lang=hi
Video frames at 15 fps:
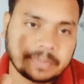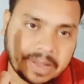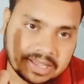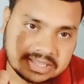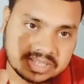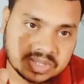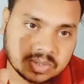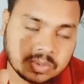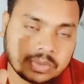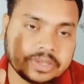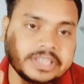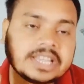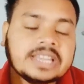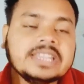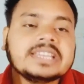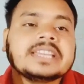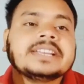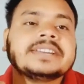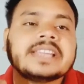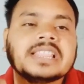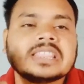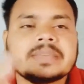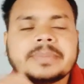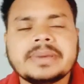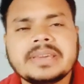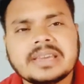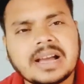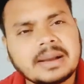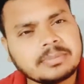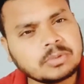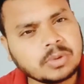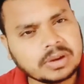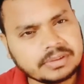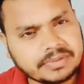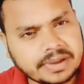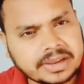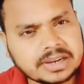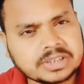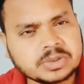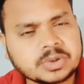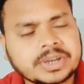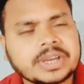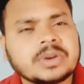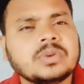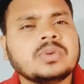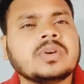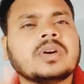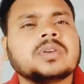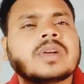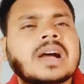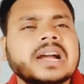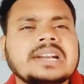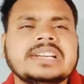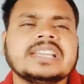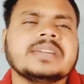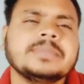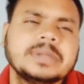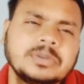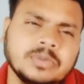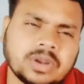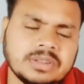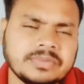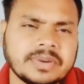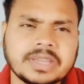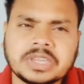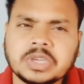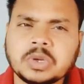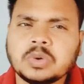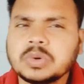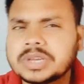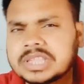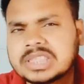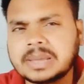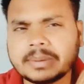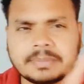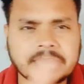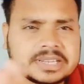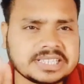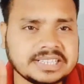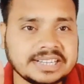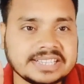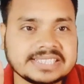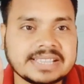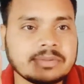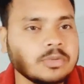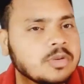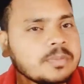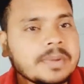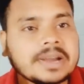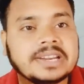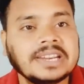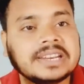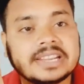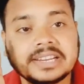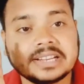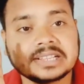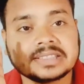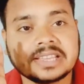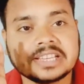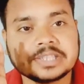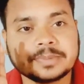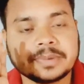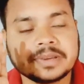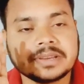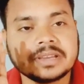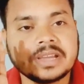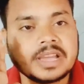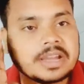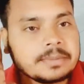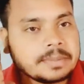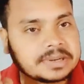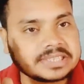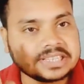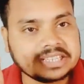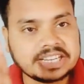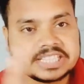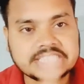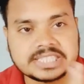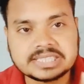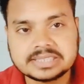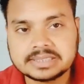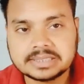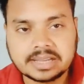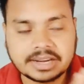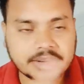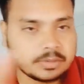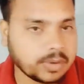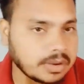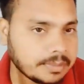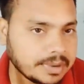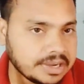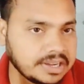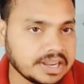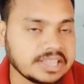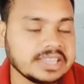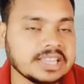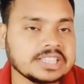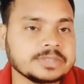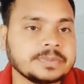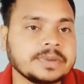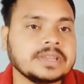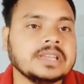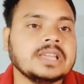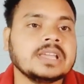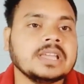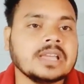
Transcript: पास हो यानी कि टेंथ में आप क्वालिफाई कर चुके हो और आई भी क्वालिफाई किए हो कितना भी परसेंटेज है वो मायने नहीं रखता है इसमें परसेंटेज का रिक्वायरमेंट नहीं है इसमें